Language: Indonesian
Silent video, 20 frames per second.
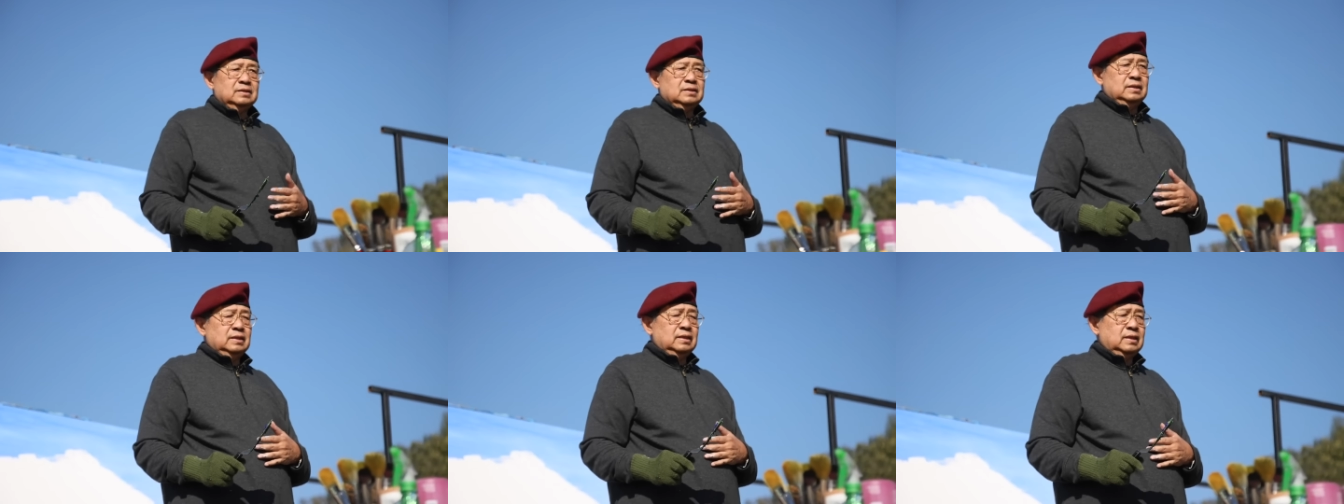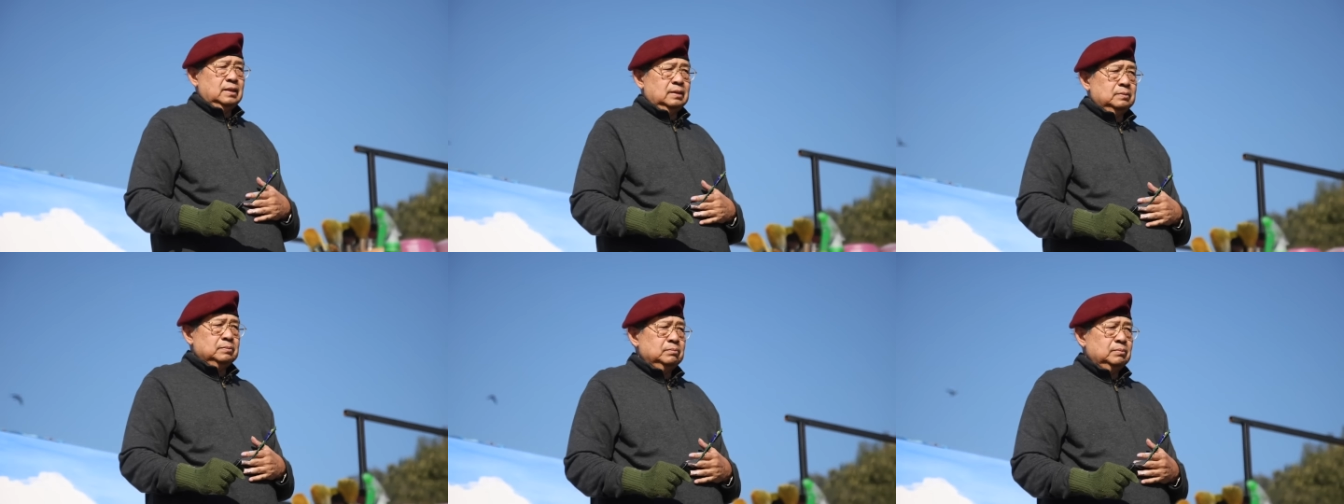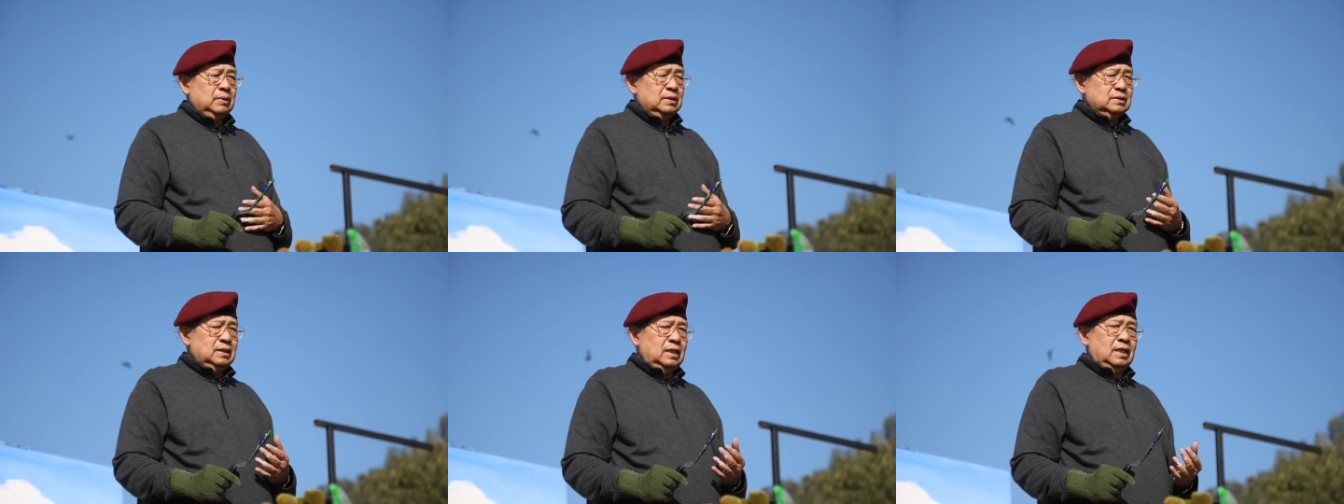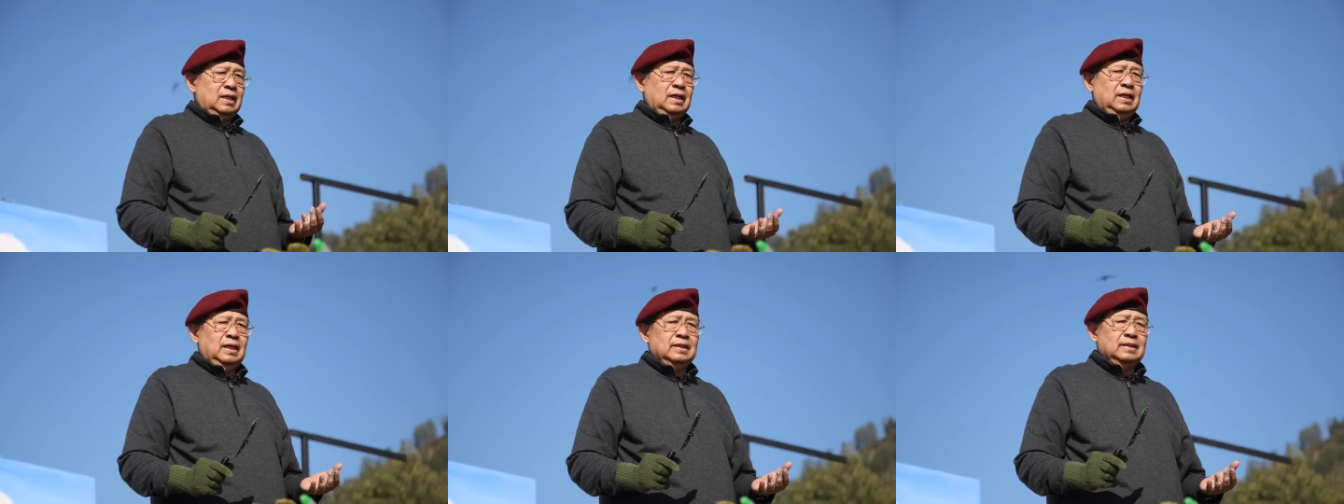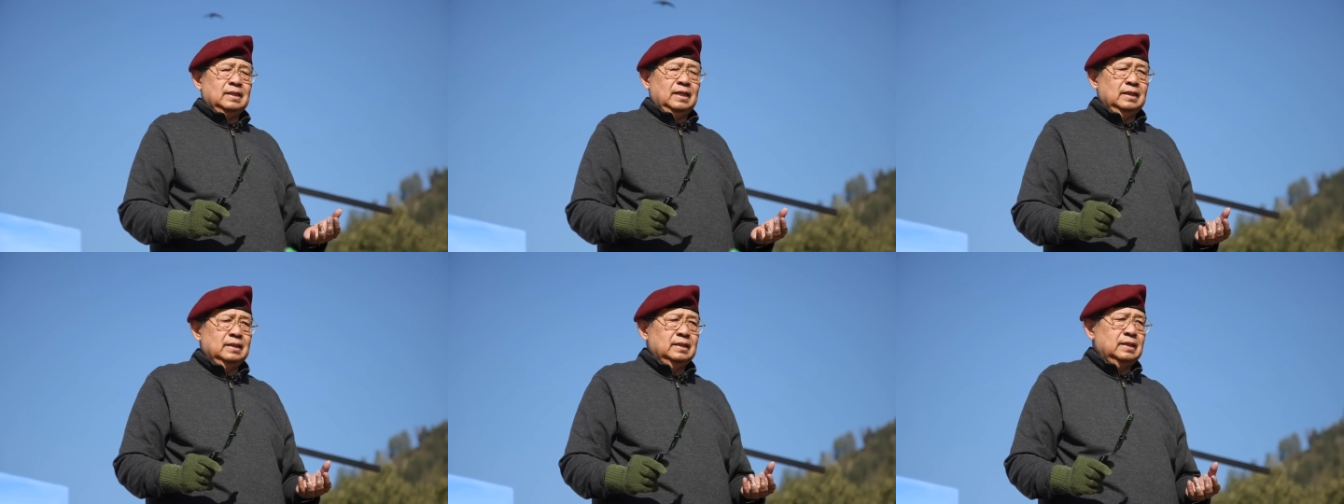sedikit masalah,
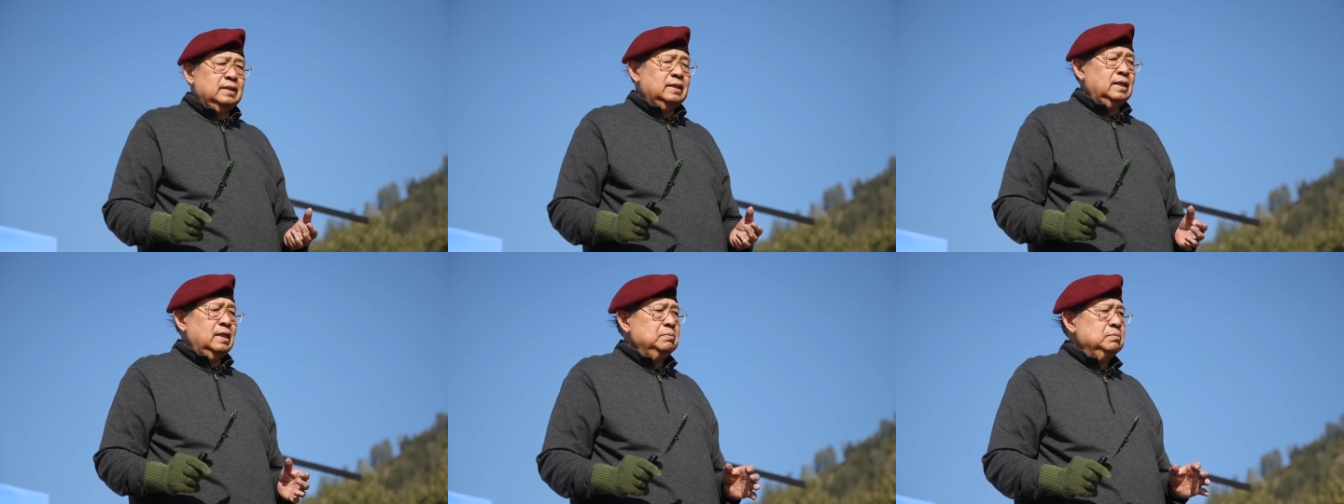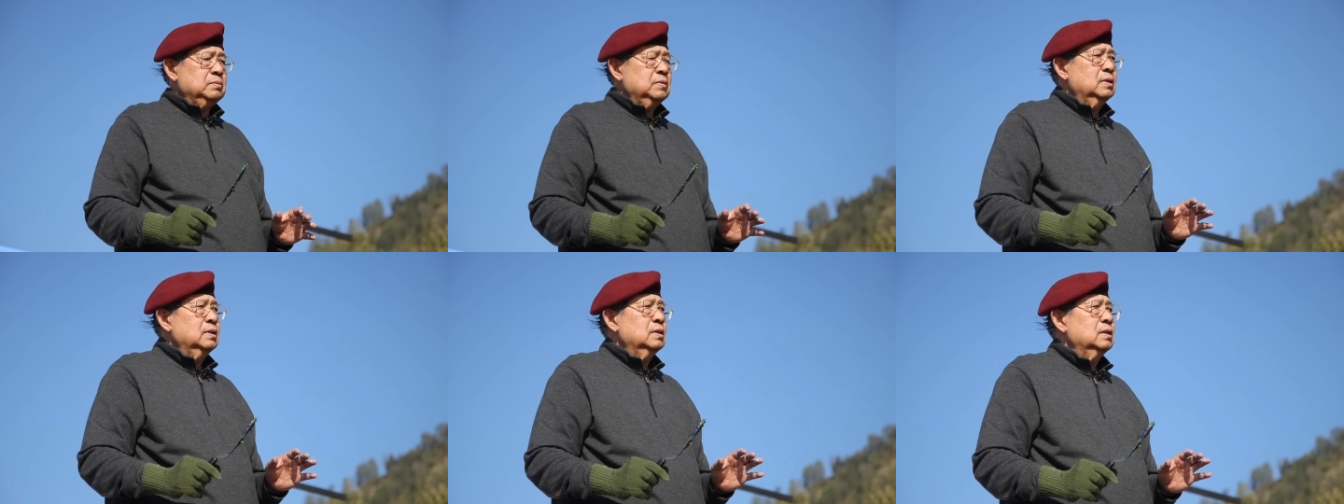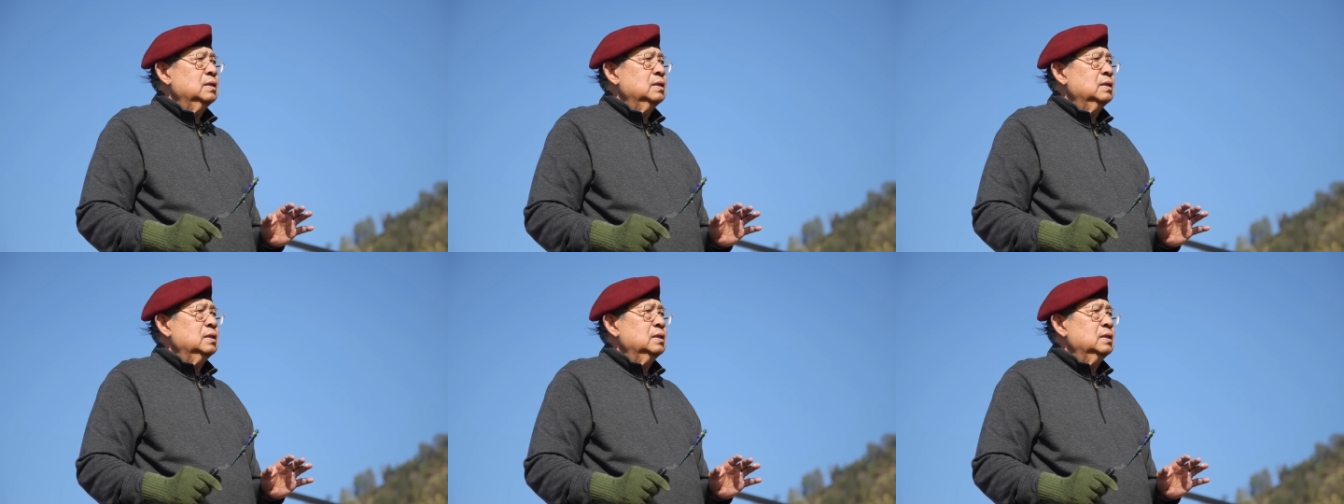ada handicap.